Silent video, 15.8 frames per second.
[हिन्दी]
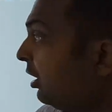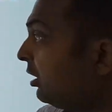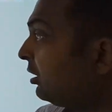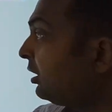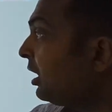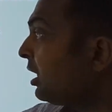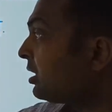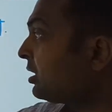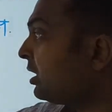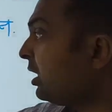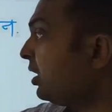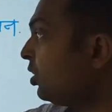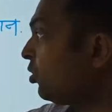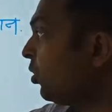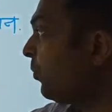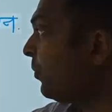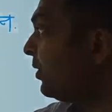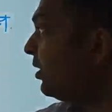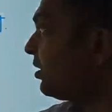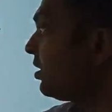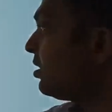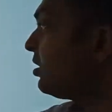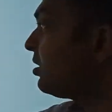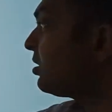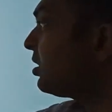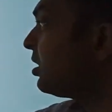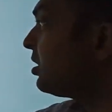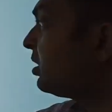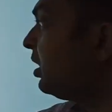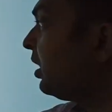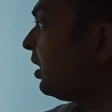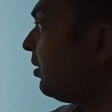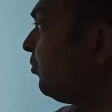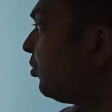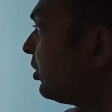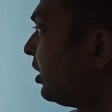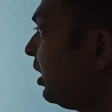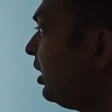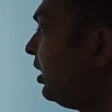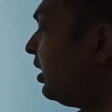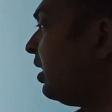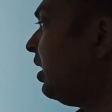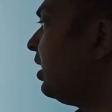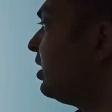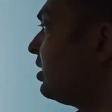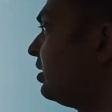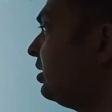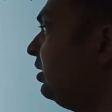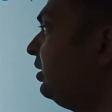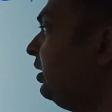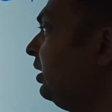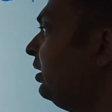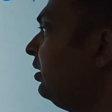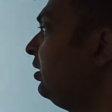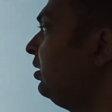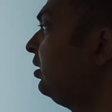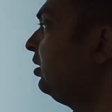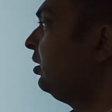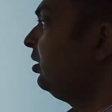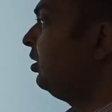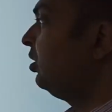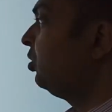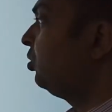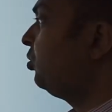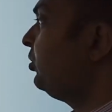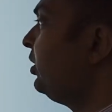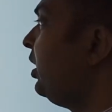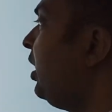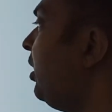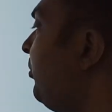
अंतर्राष्ट्रीय इको पर्यटन संस्था का मुख्यालय कहाँ स्थित है तो यह